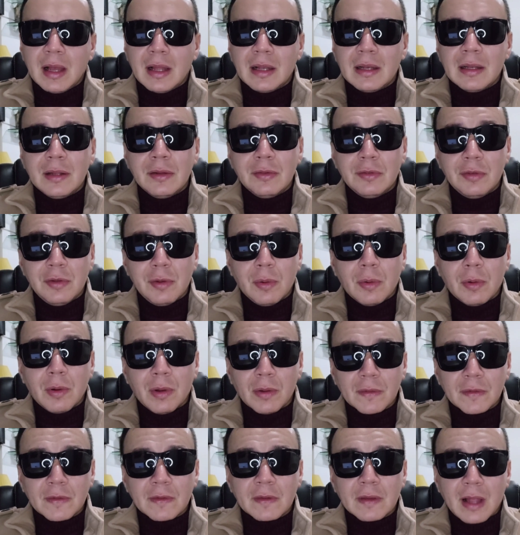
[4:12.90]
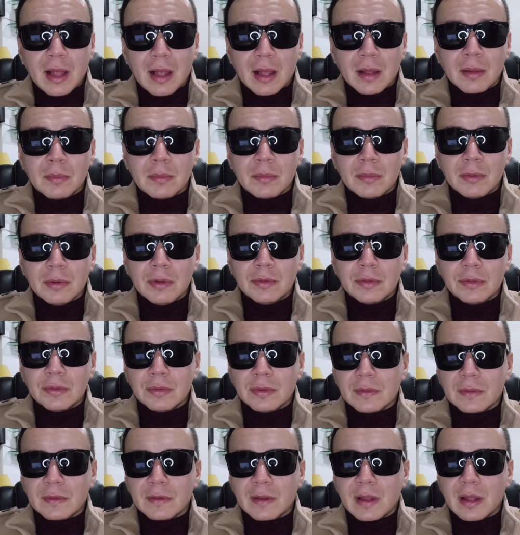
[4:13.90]
Além de eu gostar muito
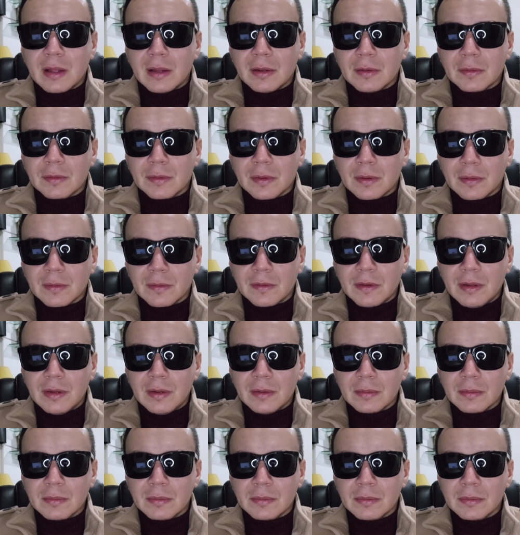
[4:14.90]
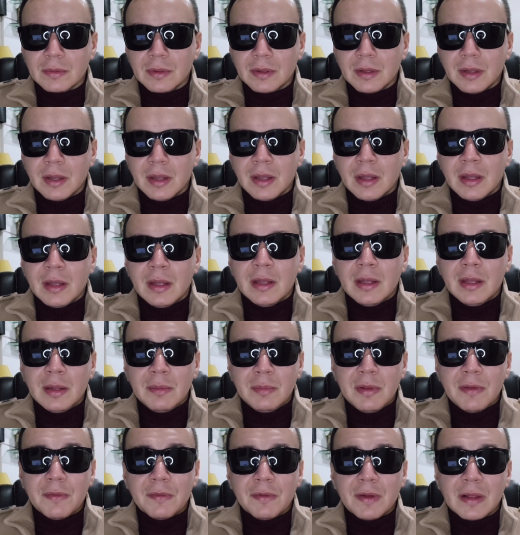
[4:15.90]
de sair sozinho, e
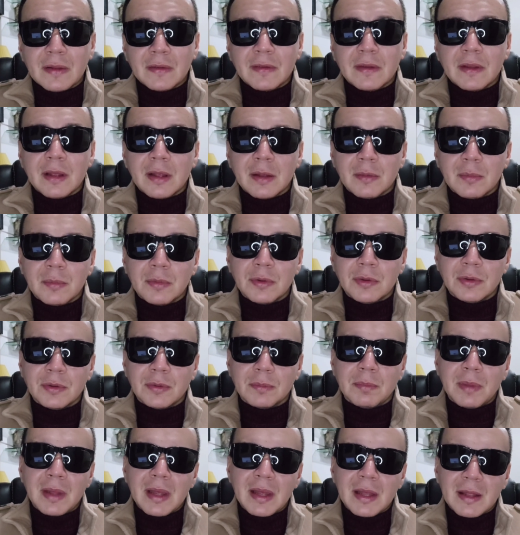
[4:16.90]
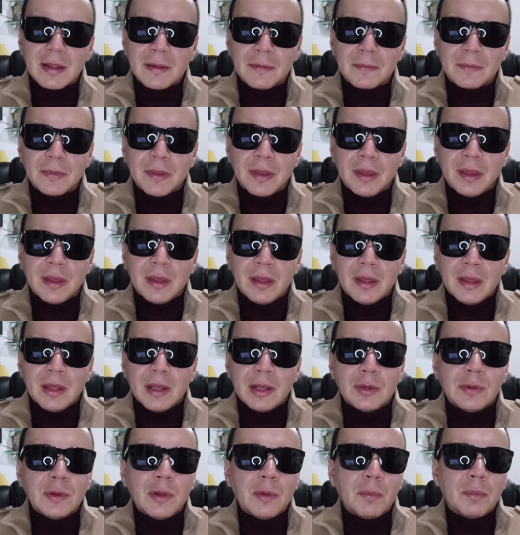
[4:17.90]
me fazer muito bem,
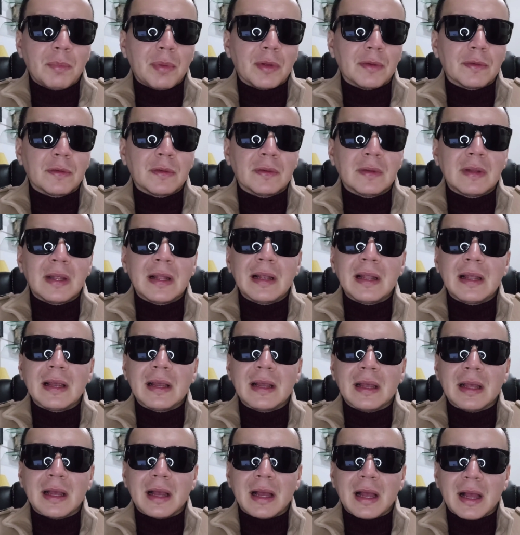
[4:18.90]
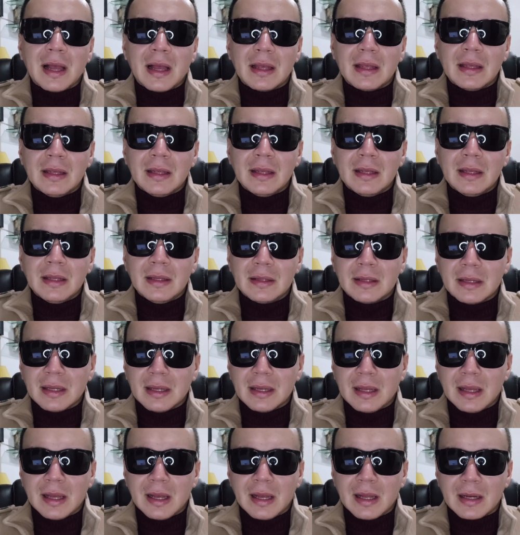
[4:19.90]
eu não posso delegar e
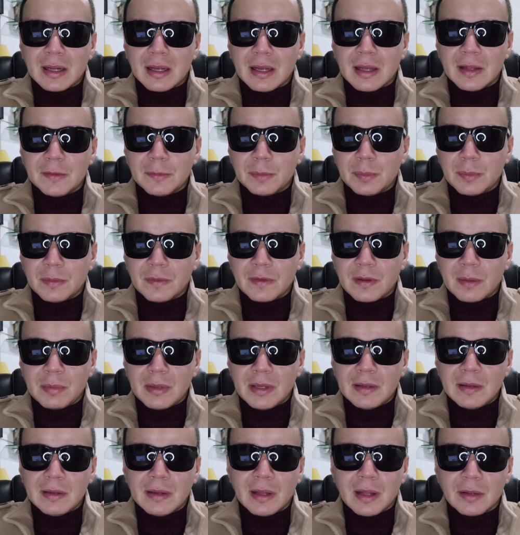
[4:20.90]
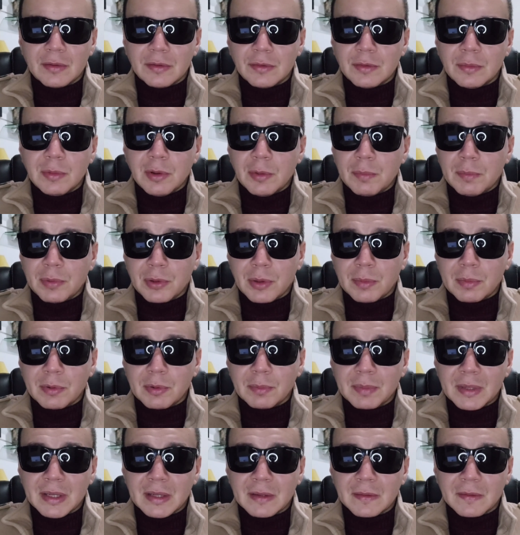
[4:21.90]
entregar a responsabilidade do meu
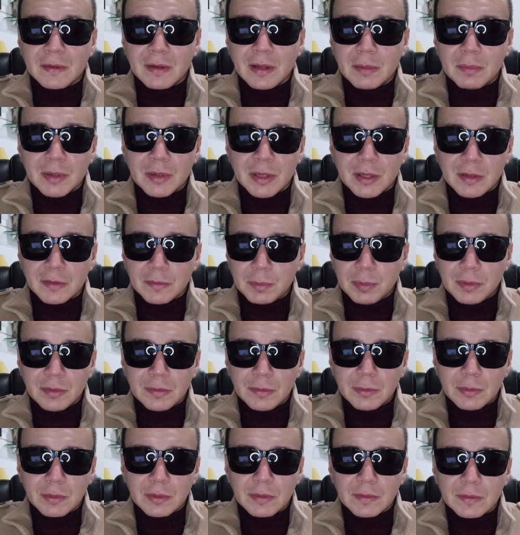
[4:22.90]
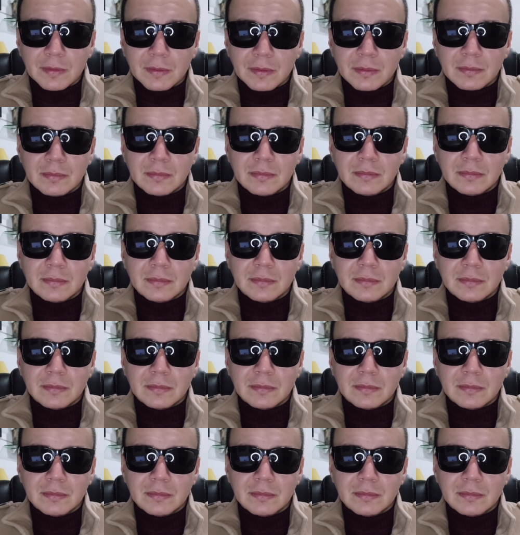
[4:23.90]
próprio prazer para as pessoas.